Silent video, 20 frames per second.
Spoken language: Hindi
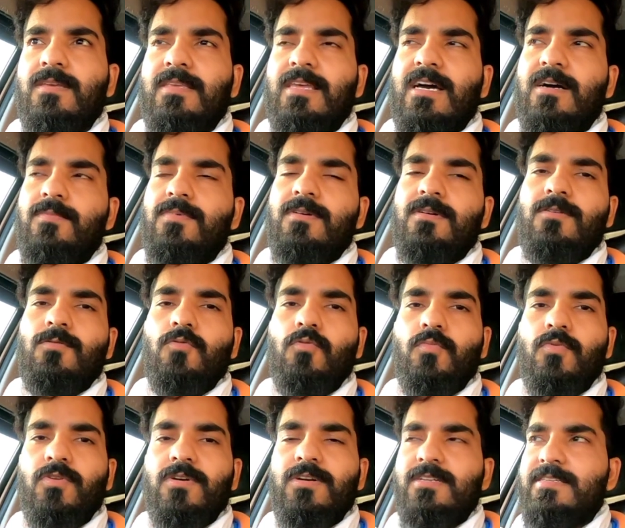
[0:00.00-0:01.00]
यहाँ पर टू
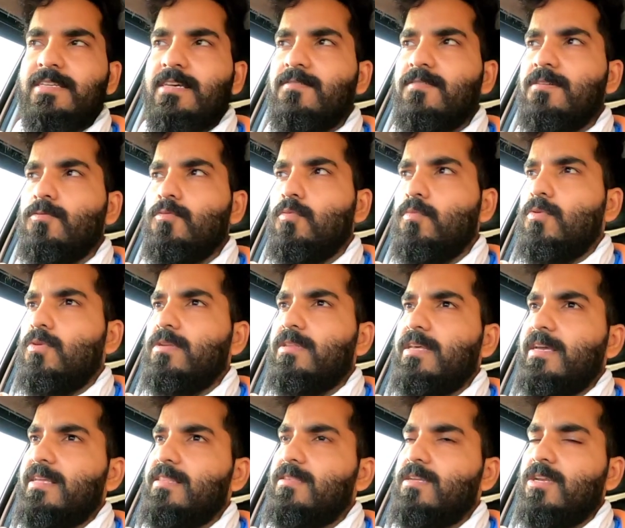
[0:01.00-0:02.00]
पॉइंट सेवन टू पॉइंट
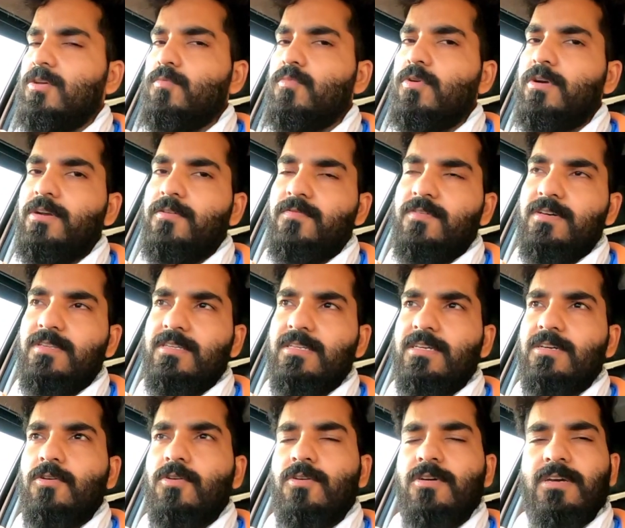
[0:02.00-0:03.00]
नाइन थ्री पॉइंट वन
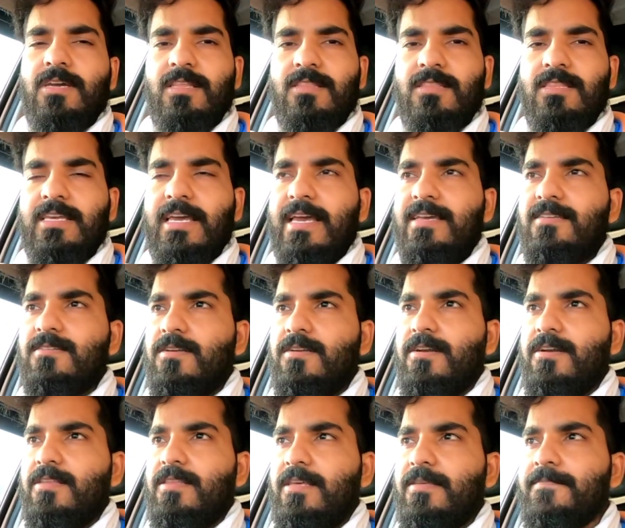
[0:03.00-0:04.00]
कितनी आइशो
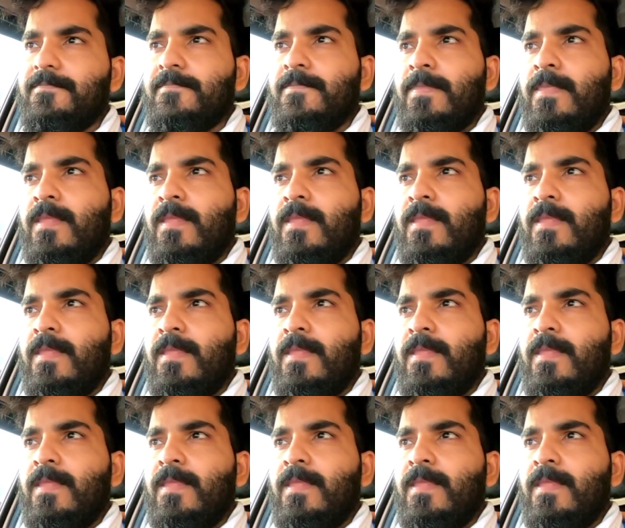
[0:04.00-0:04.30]
रेटिन है